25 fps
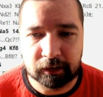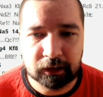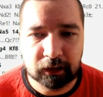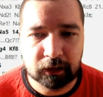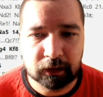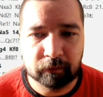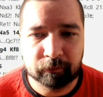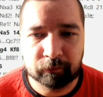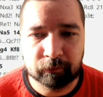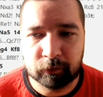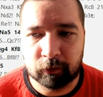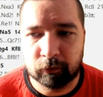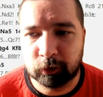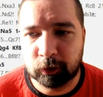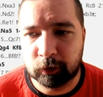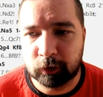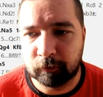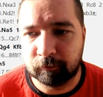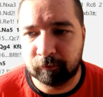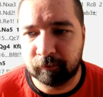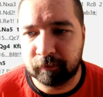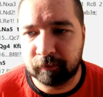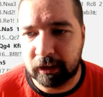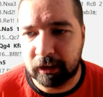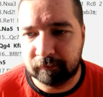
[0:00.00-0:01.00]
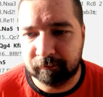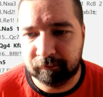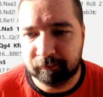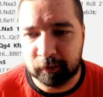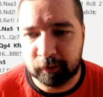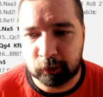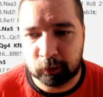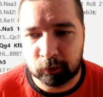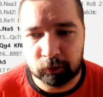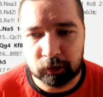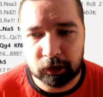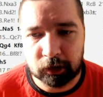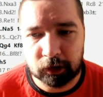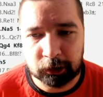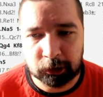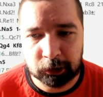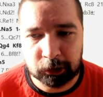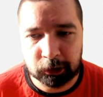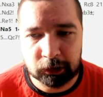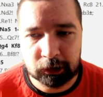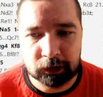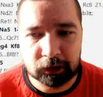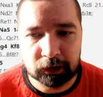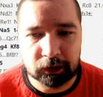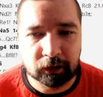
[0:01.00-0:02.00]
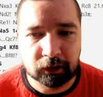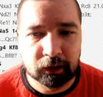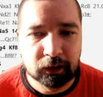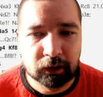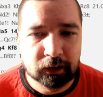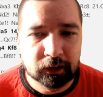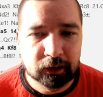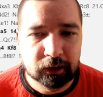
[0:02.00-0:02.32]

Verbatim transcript: Дело в том, что брать пешку на h4